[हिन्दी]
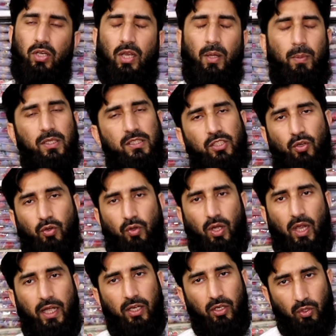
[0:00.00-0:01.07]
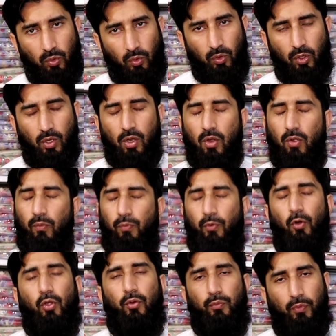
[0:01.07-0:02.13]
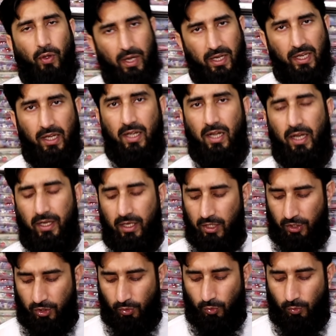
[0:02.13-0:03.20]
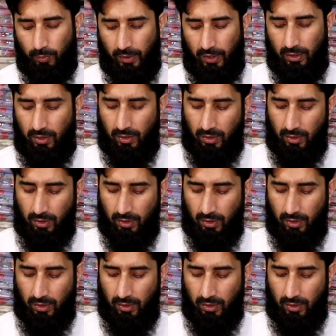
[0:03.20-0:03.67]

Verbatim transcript: वो डबल ज़ीरो नाइन टू फोर वन लगाएंगे शुरू में